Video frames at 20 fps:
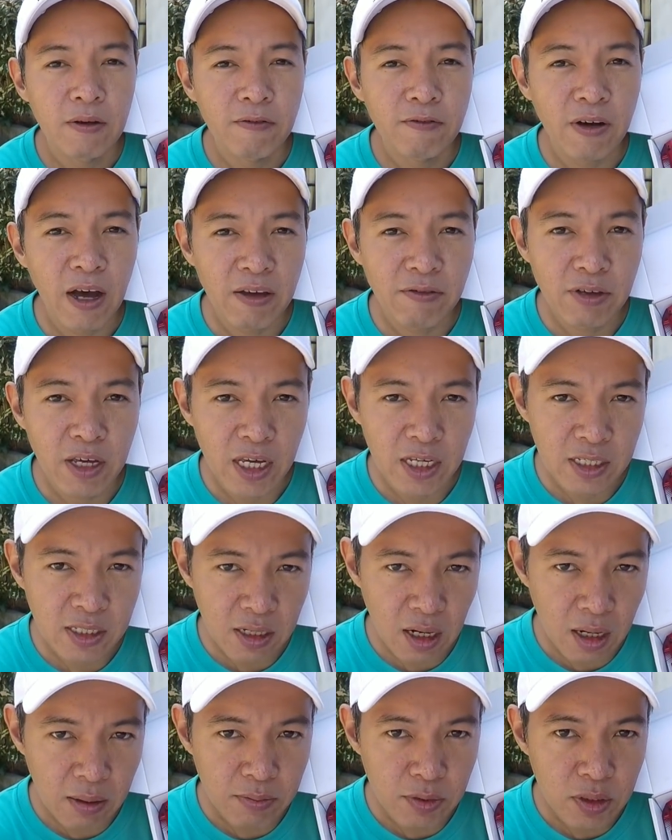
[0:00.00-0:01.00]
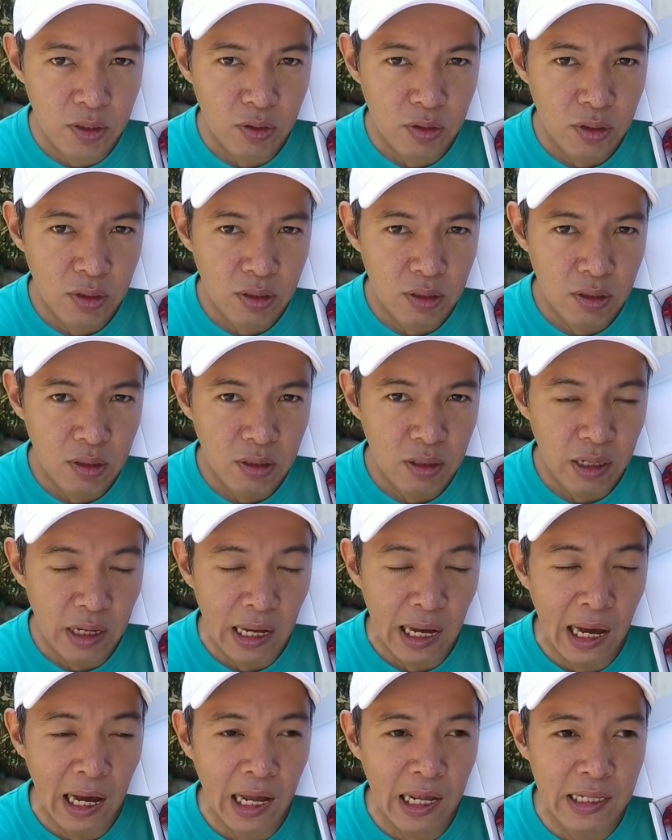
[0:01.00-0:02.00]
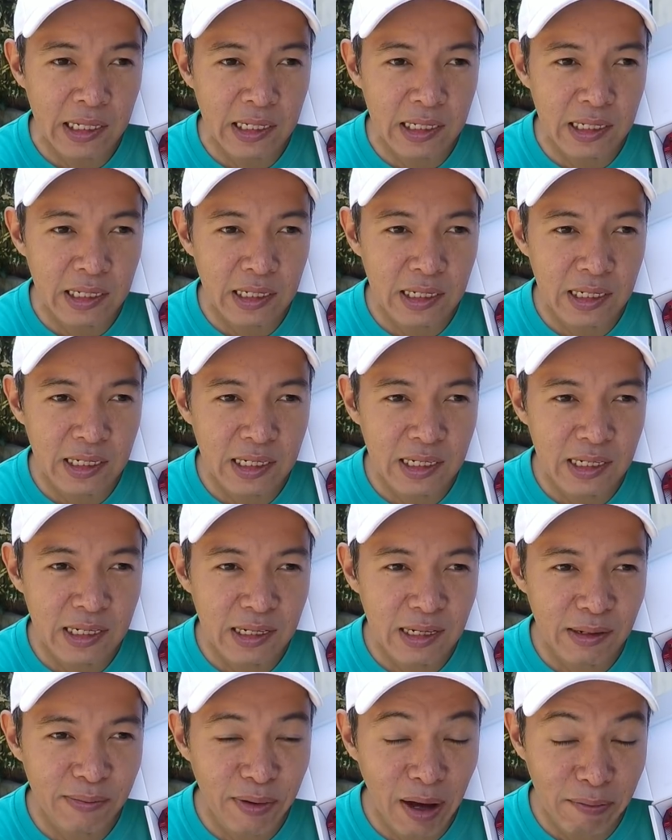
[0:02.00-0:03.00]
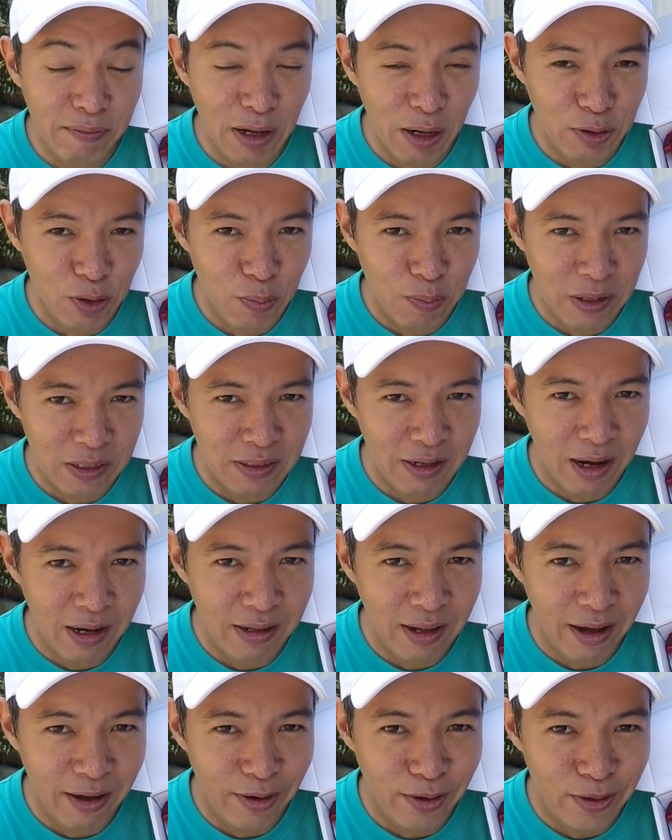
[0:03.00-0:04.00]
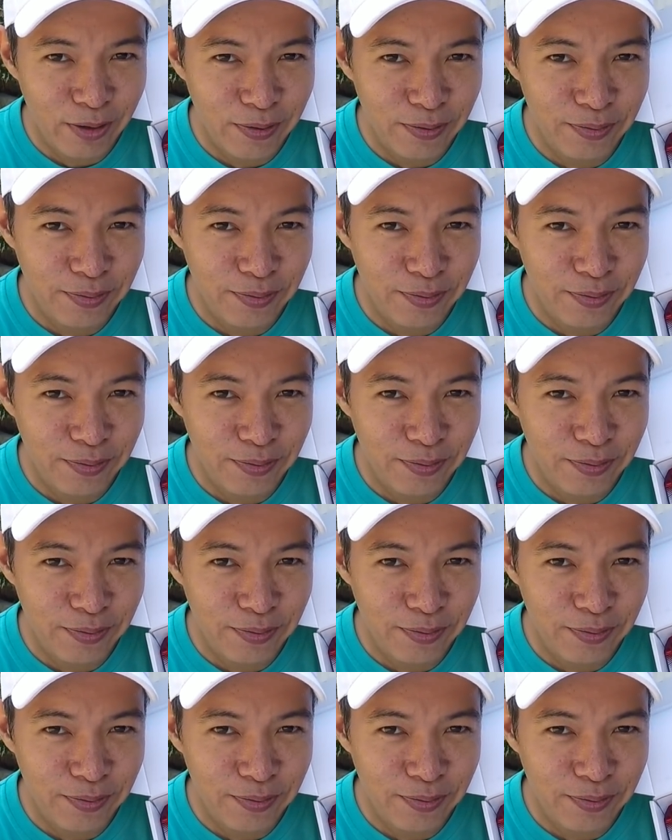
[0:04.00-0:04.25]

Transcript: 5k subs at 5,000 plus na nga tayo.